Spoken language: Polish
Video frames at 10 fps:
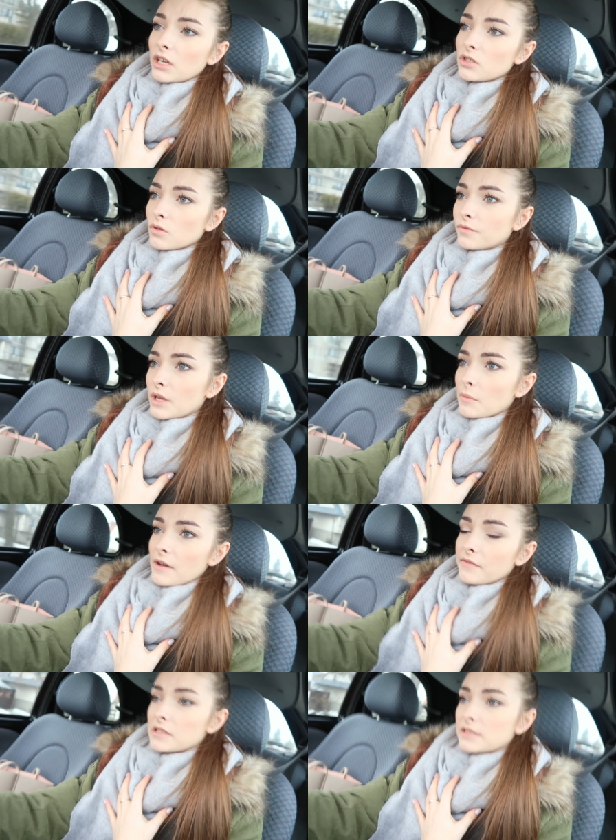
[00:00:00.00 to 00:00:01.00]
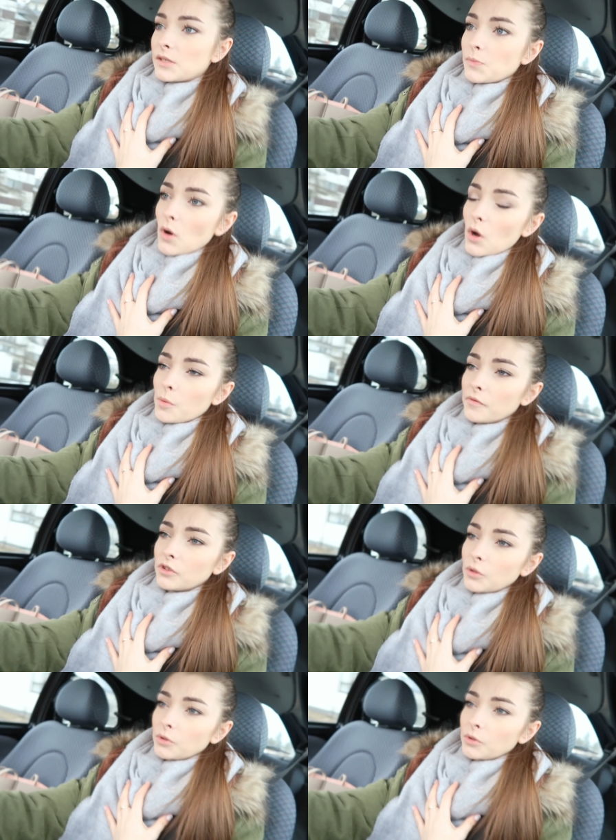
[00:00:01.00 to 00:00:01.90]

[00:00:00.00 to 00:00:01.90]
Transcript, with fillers: Koreczków nie ma, więc spoko powinno